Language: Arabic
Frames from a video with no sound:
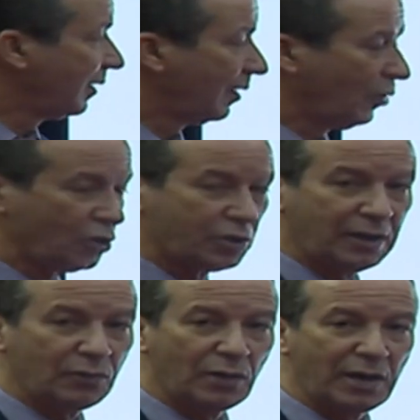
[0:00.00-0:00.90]

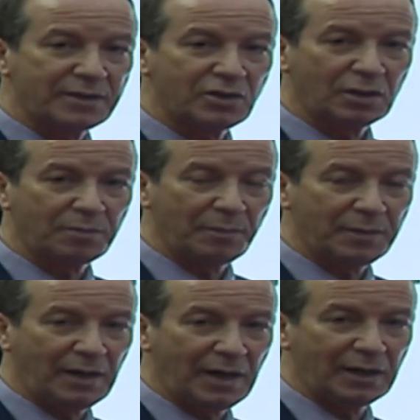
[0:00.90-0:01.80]
مؤكدة في حين
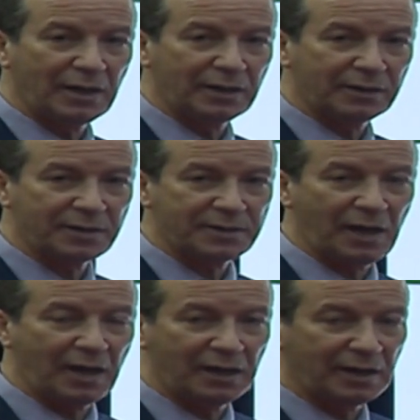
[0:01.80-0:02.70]
تمثل
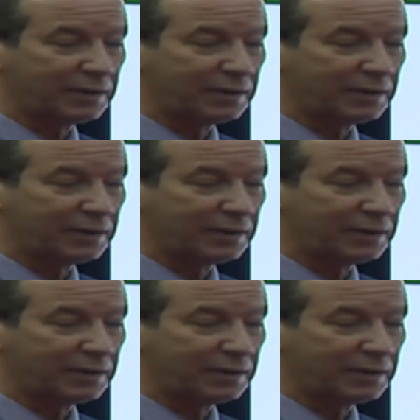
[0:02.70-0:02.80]
للشفاء